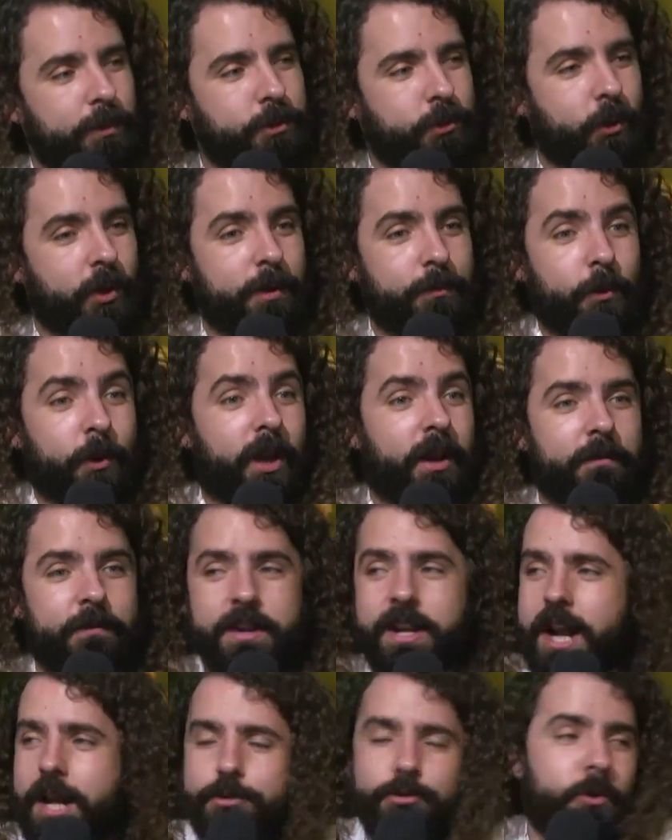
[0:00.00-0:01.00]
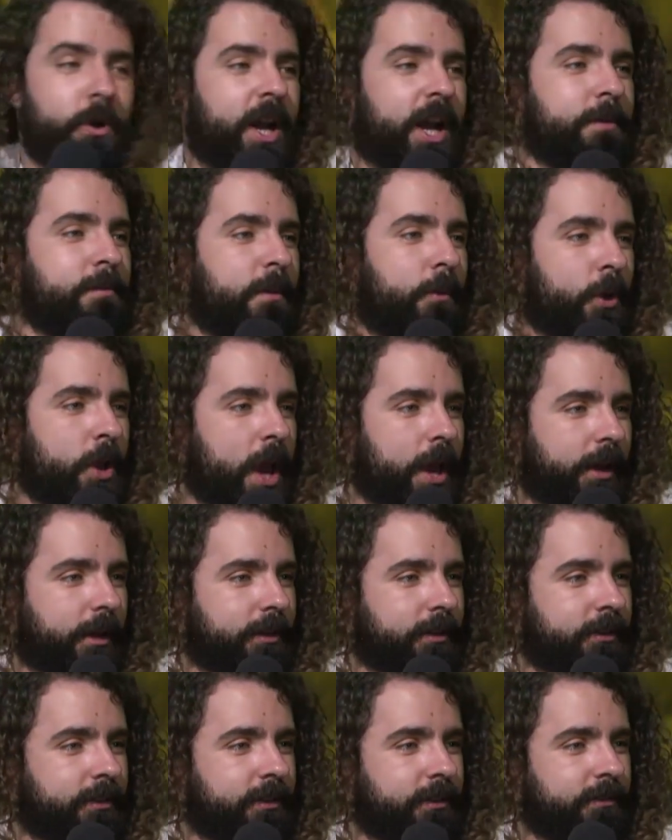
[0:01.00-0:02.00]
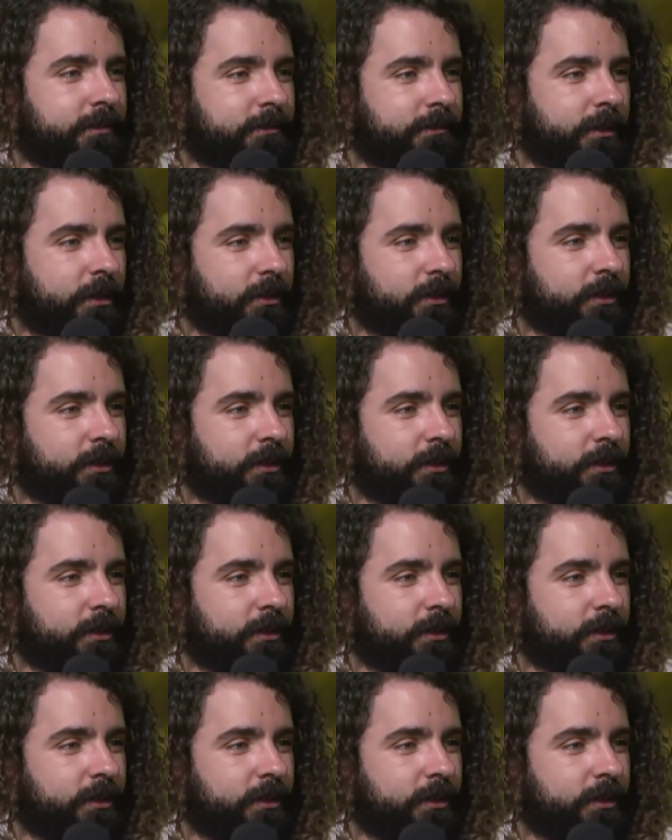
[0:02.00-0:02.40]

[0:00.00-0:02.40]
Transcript: historia porque al final es con la que me voy a ir. ¿no?